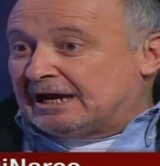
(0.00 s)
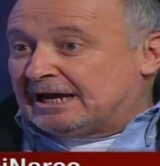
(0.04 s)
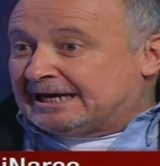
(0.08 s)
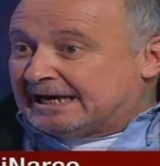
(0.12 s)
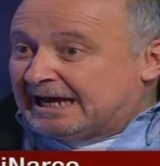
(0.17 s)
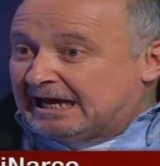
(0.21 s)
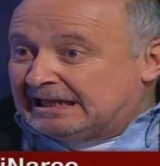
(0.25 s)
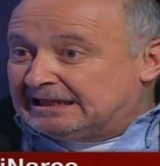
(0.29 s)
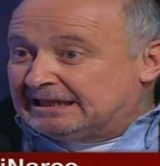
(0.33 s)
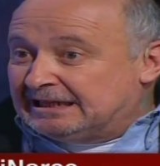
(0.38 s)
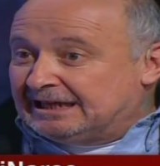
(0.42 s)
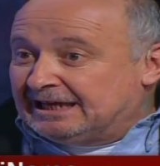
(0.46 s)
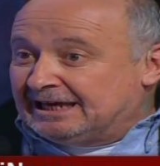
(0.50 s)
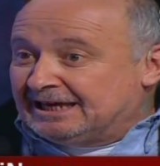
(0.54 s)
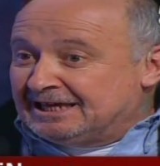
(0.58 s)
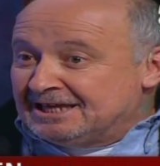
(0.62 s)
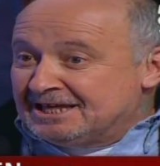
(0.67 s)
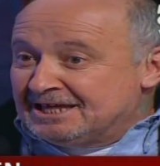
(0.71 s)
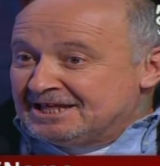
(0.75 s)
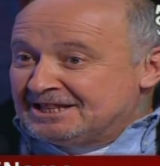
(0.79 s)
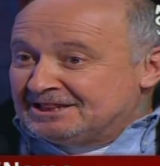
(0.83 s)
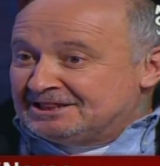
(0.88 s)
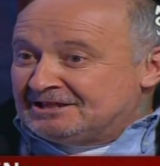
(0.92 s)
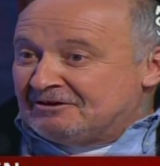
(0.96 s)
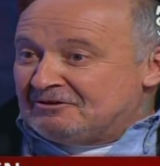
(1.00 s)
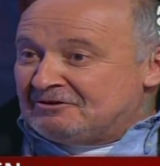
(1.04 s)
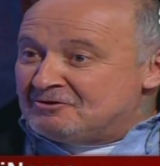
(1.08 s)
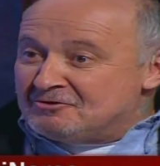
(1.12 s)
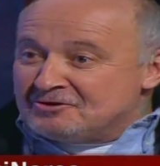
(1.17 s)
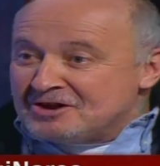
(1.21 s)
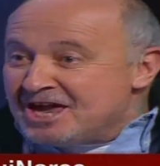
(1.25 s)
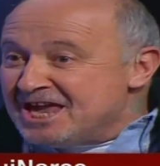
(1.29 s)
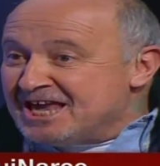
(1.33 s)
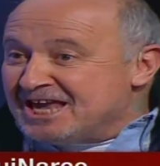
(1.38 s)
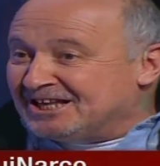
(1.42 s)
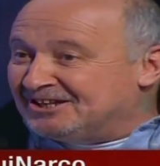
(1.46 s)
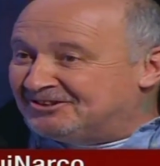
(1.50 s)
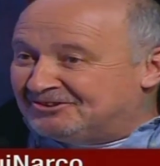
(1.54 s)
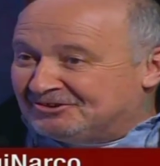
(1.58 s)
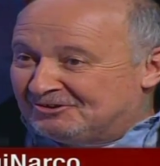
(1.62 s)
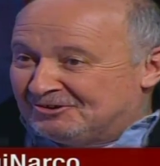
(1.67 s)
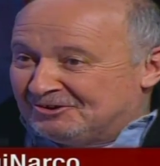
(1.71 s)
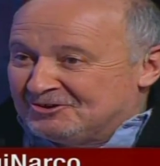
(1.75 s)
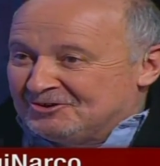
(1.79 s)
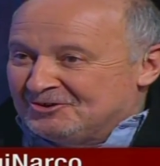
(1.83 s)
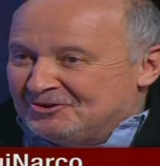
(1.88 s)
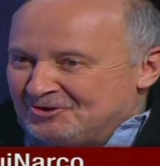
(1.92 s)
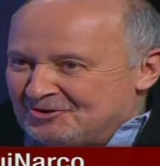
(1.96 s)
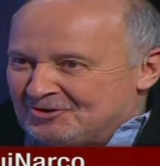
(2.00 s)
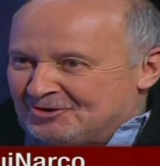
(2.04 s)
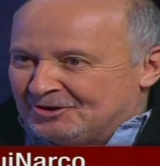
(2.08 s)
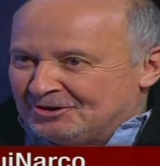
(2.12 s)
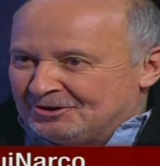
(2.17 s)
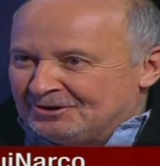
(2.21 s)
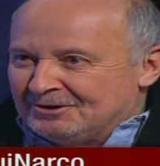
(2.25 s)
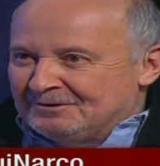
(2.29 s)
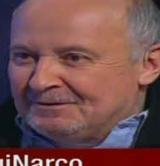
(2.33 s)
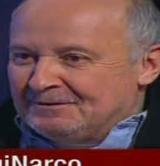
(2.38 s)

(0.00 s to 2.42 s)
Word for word: el alcalde de Villo no lo digo yo.